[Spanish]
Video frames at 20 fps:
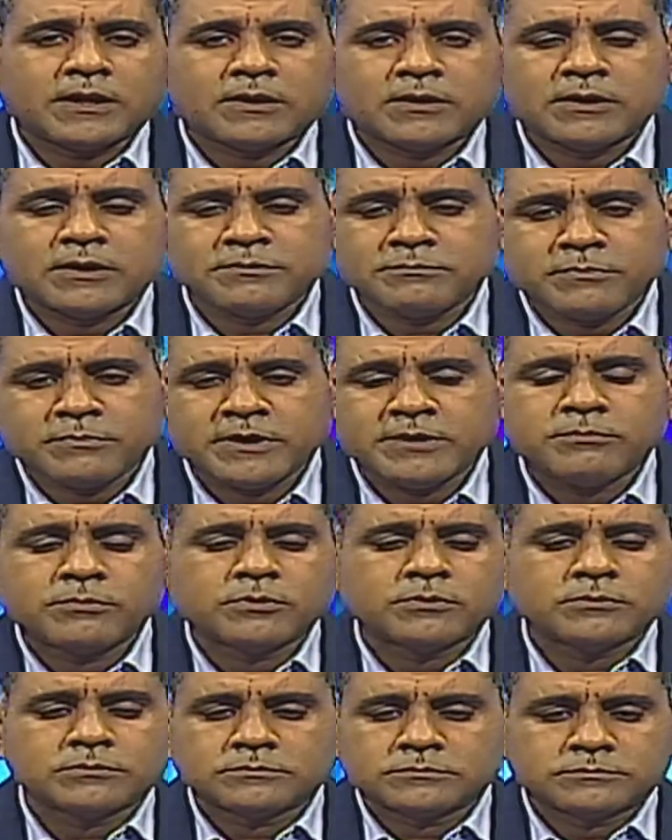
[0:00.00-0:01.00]
ahí,
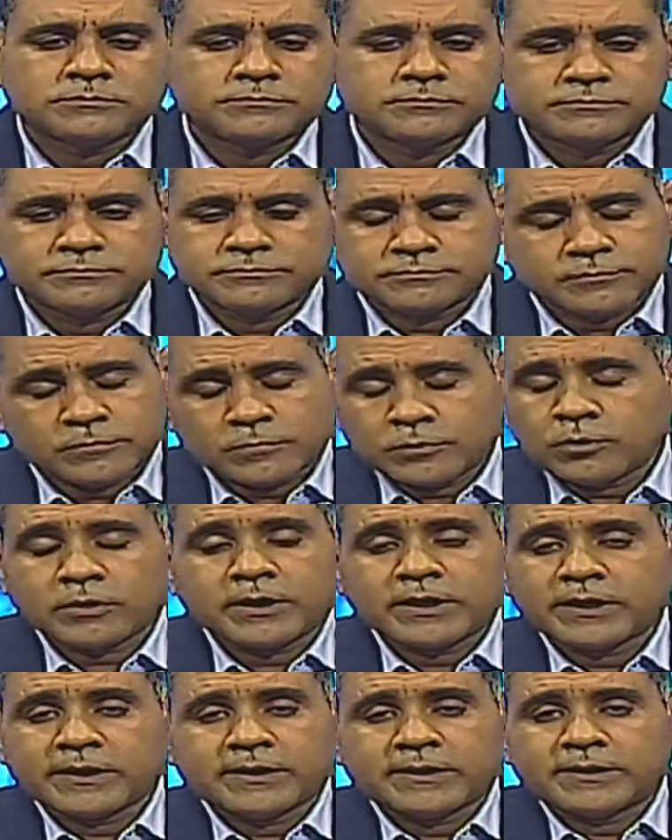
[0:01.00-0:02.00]
mismo lo
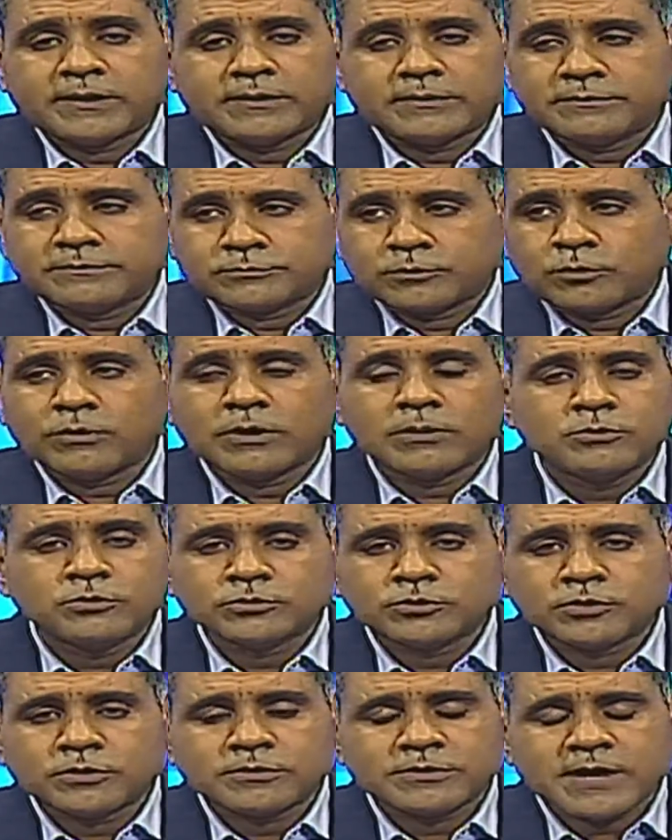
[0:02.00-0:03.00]
que todo el
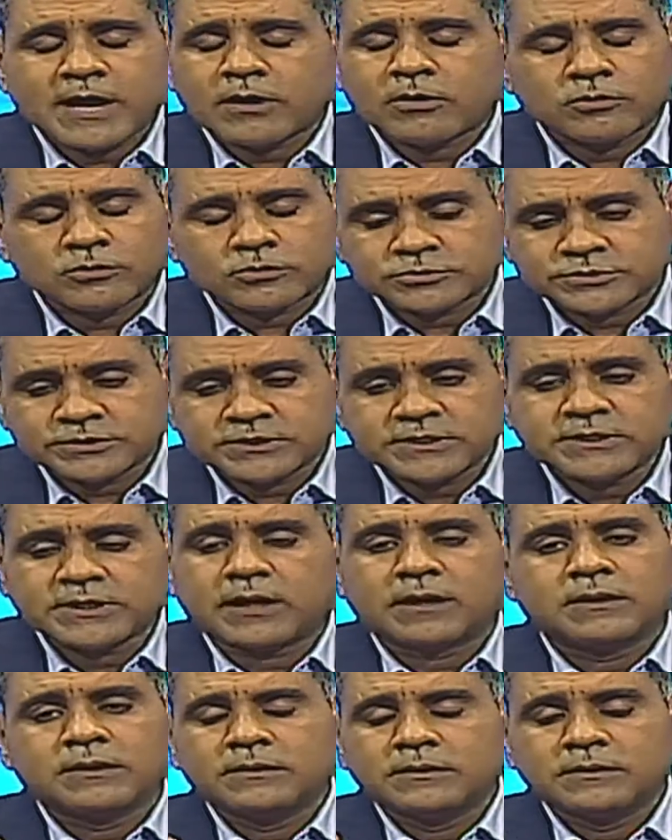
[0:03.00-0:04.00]
mundo ya
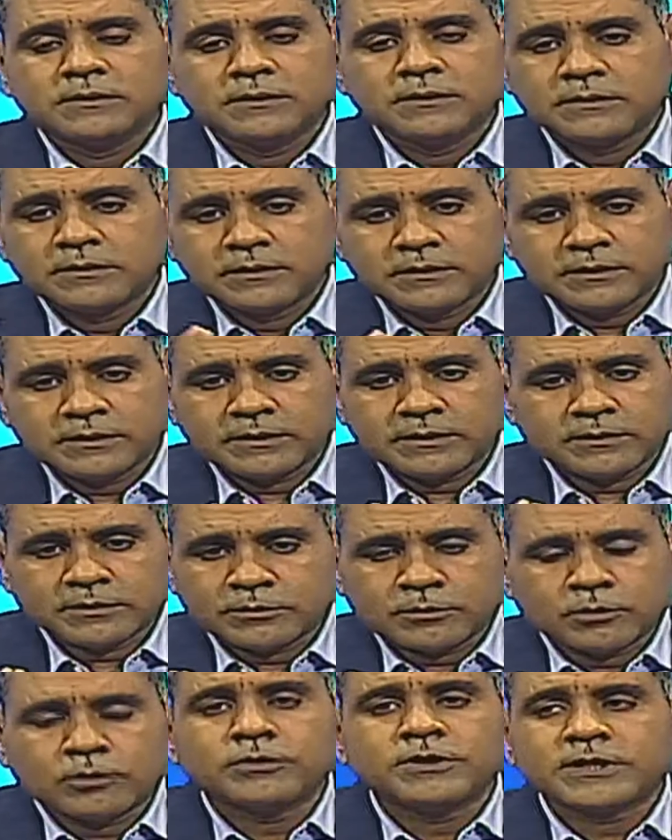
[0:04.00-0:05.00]
conocía, eh,
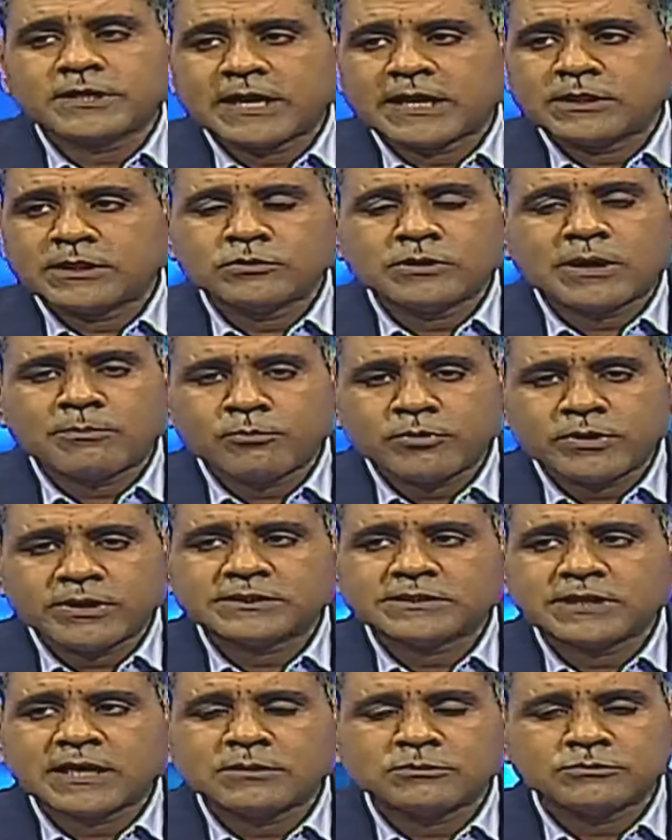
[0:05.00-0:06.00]
crónica de una
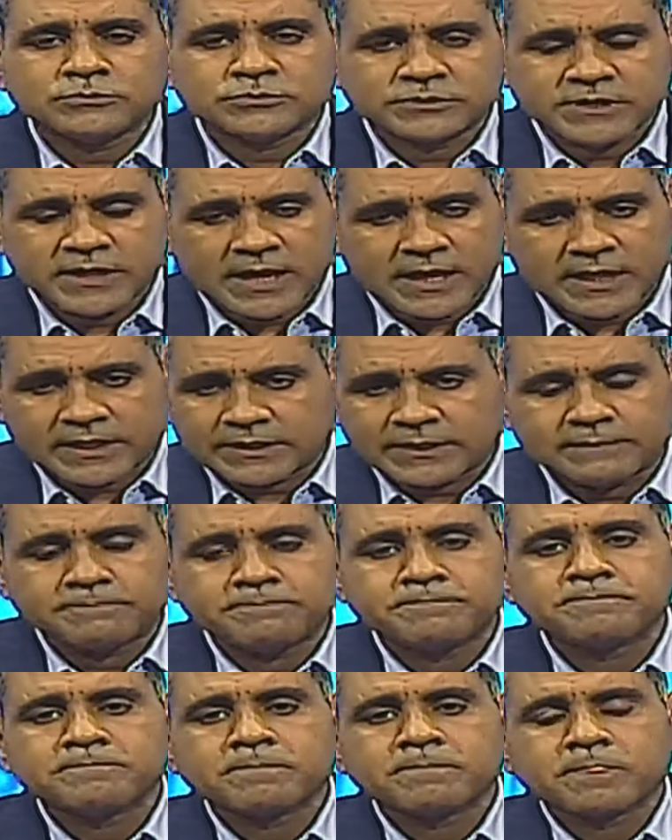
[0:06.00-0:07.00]
muerte anunciada.
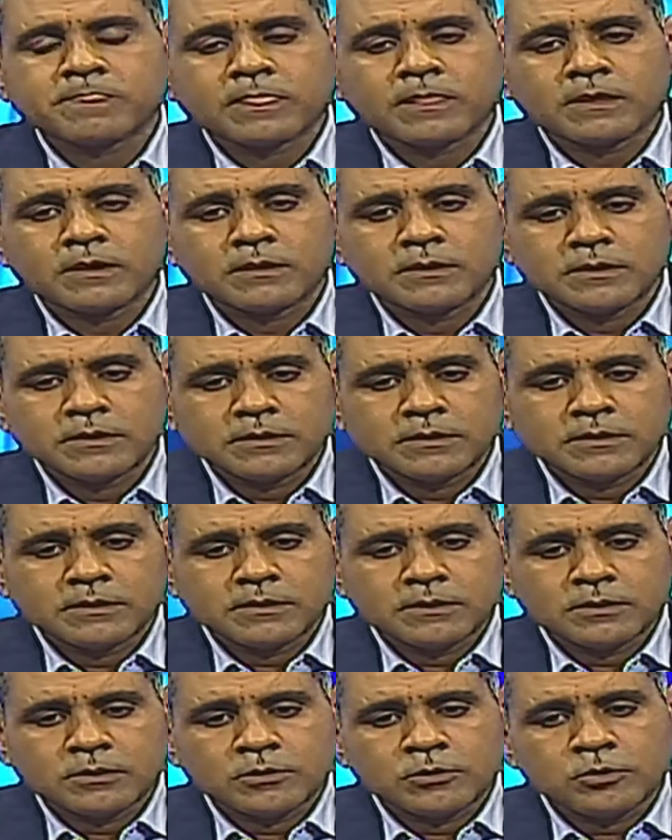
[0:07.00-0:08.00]

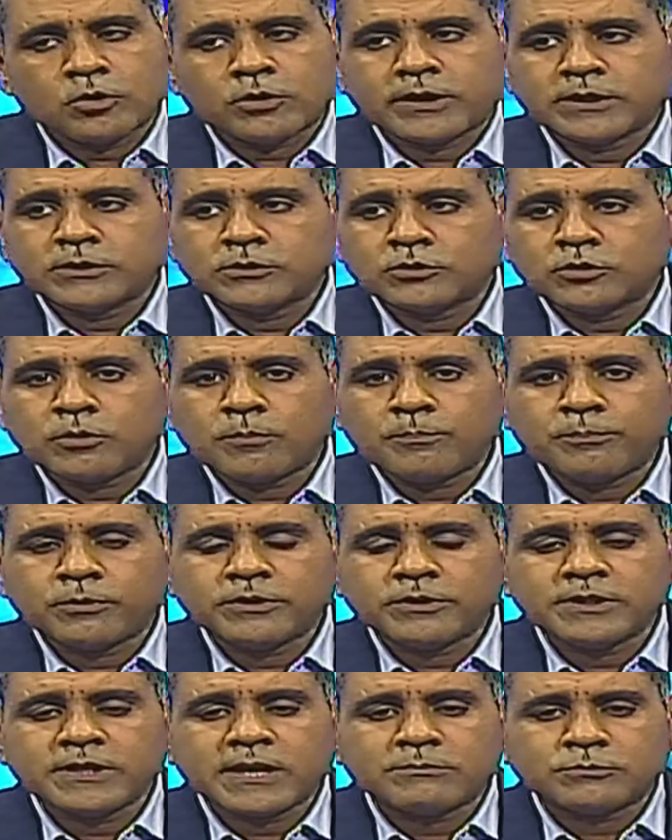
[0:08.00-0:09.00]
Lo que no
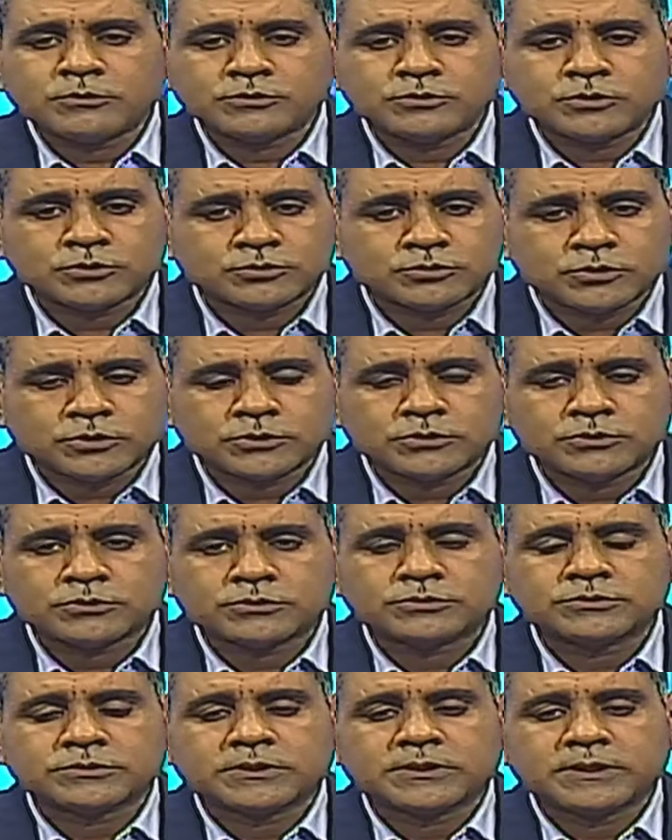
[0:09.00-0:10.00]
podíamos
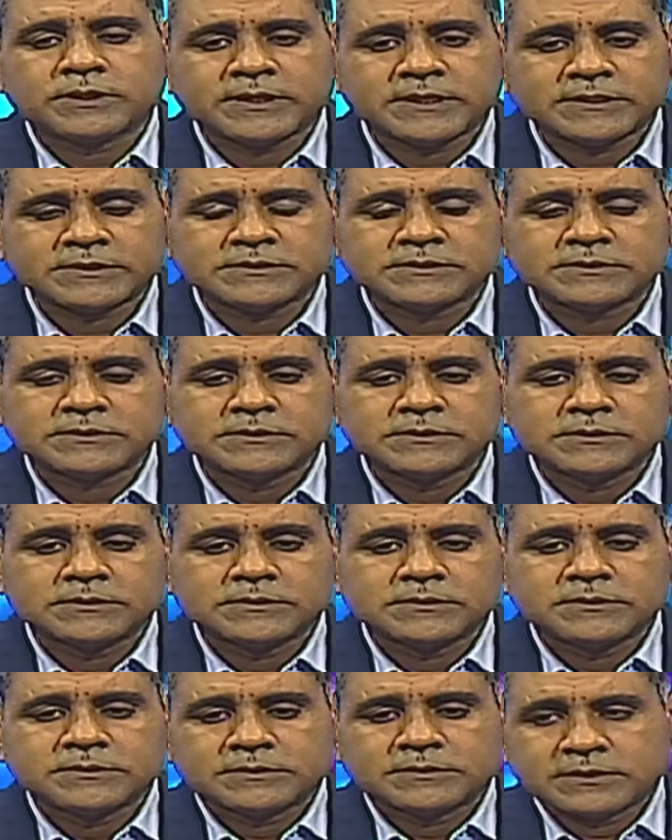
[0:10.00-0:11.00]
nosotros es
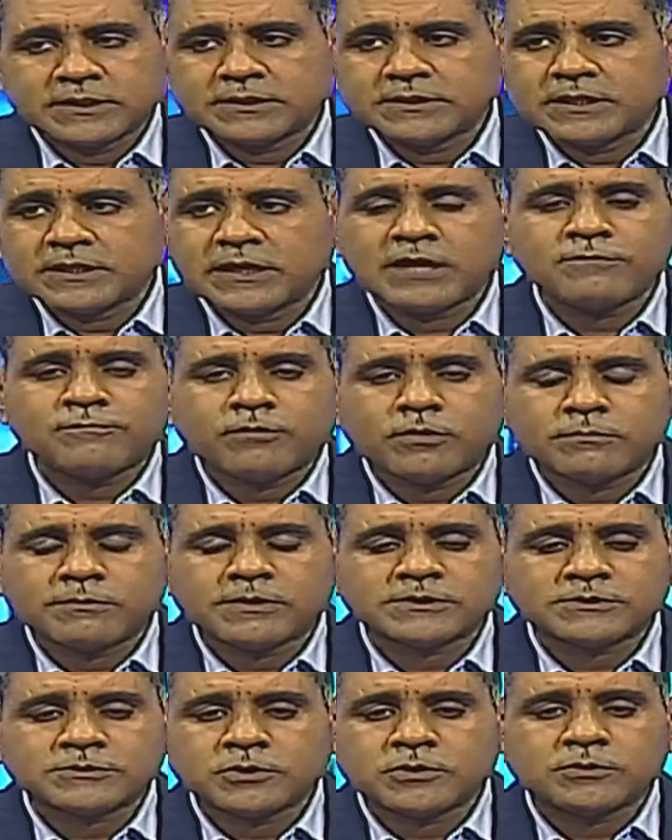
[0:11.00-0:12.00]
tener la
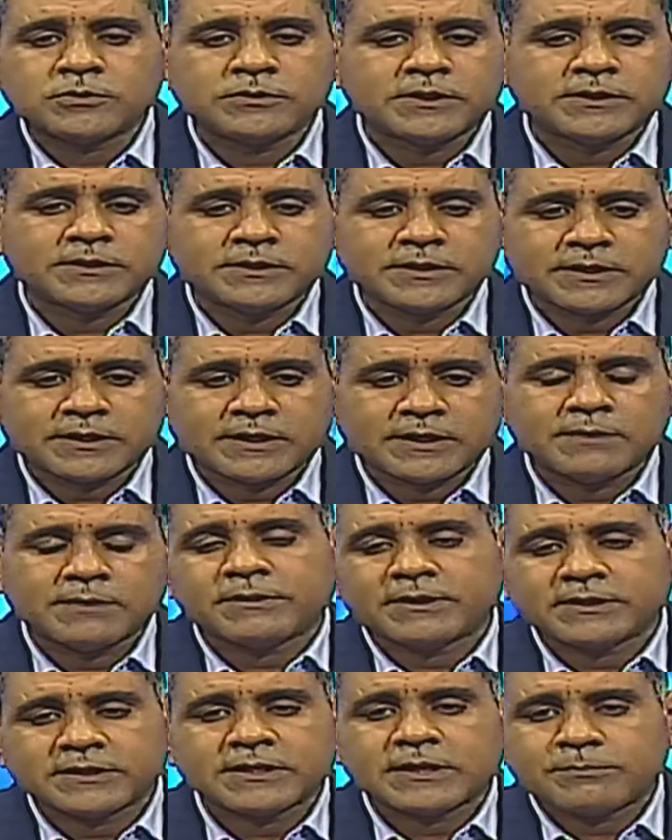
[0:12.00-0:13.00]
información de, de qué
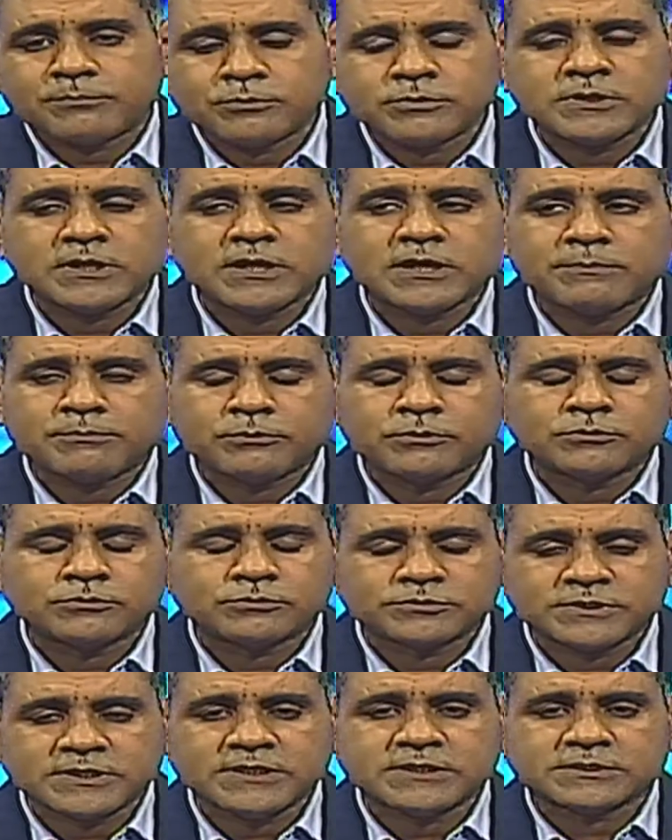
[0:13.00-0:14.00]
manera pudiera
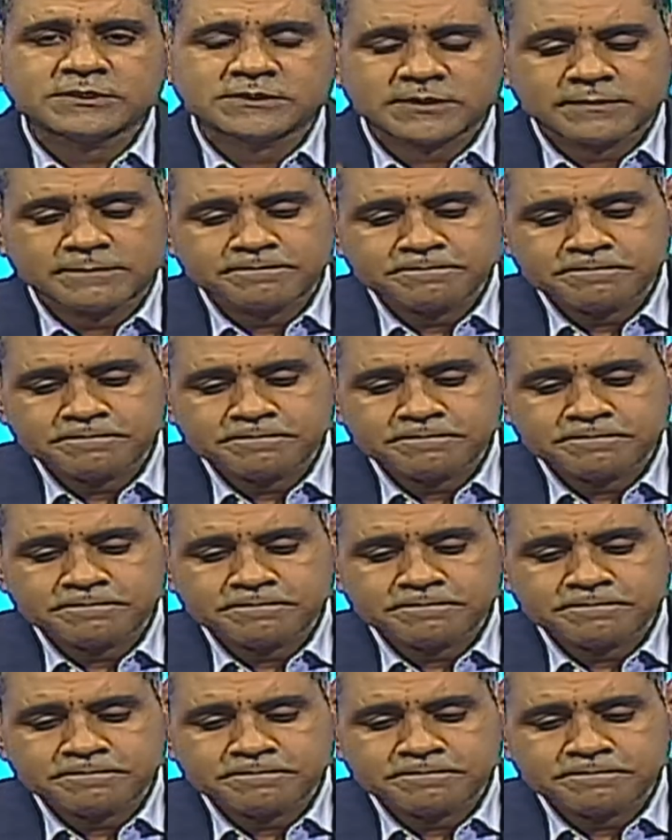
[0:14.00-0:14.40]
producirse.